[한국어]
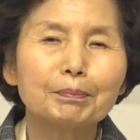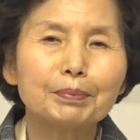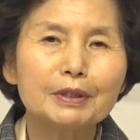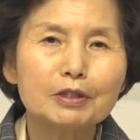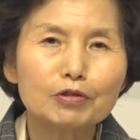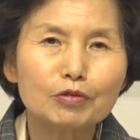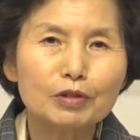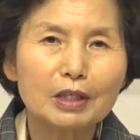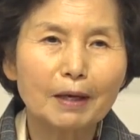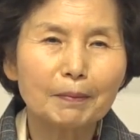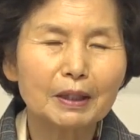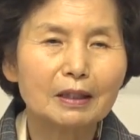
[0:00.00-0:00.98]
필수냐
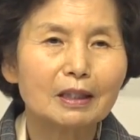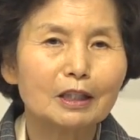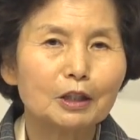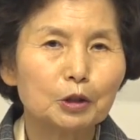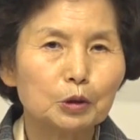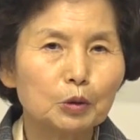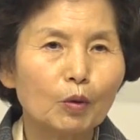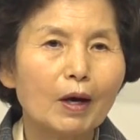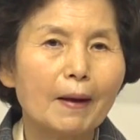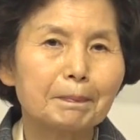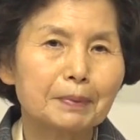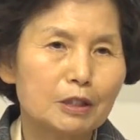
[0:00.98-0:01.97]
하면
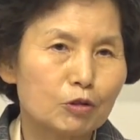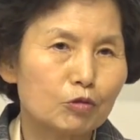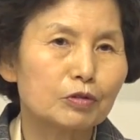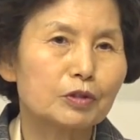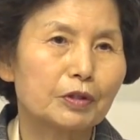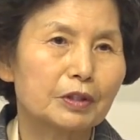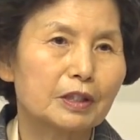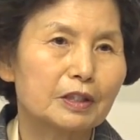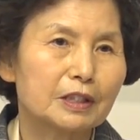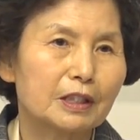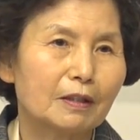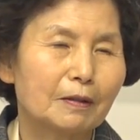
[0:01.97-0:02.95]
기도가 필수적인
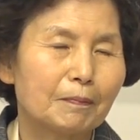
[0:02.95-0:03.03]
것이에요.